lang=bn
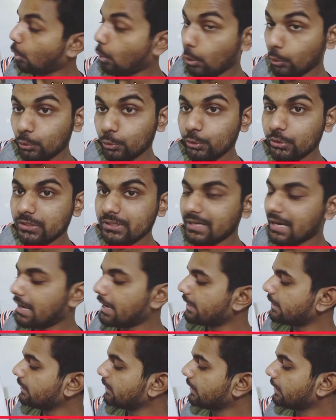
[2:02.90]

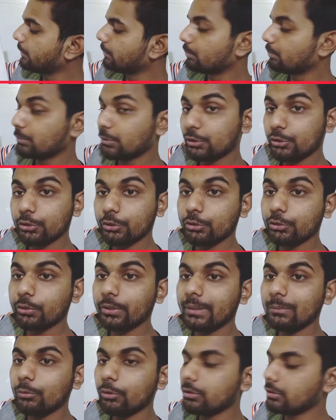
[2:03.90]
অনুসার বিসর্গ
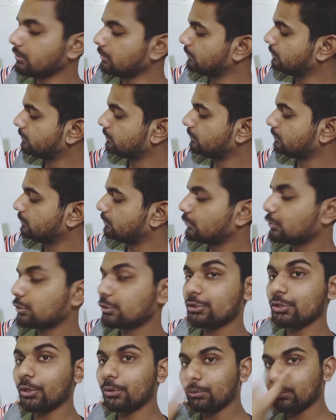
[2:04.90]
এবং
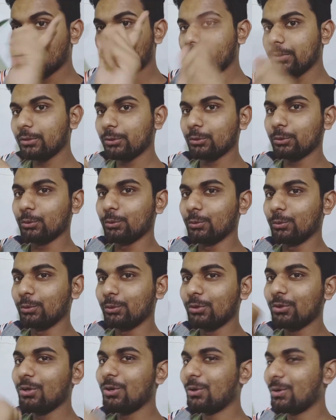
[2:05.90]
চন্দ্রবিন্দু
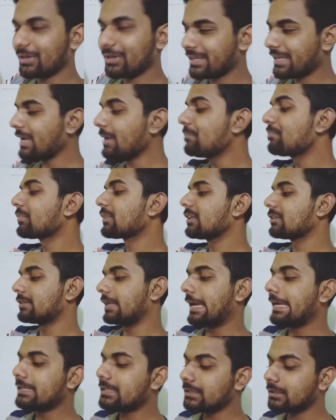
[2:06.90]
ওকে তো
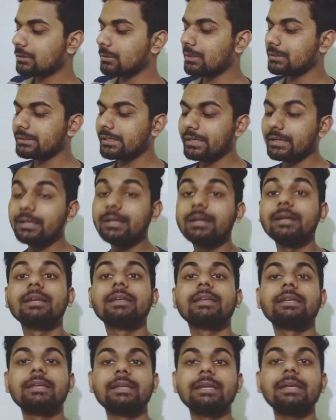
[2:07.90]
এই ছিল তোমাদের
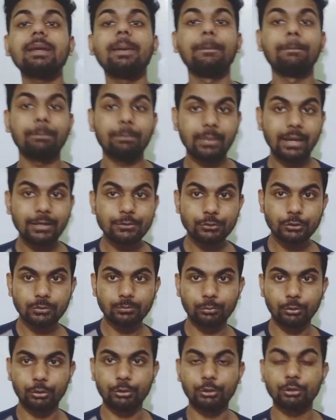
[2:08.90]
কি ব্যঞ্জন
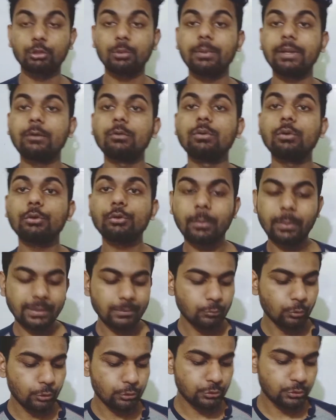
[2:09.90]
বর্ণ তোমরা এগুলো সবাই
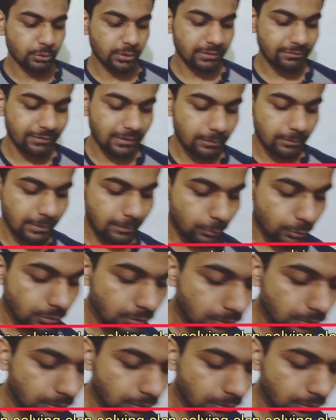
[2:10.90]
মুখস্থ করে ফেলবে এবং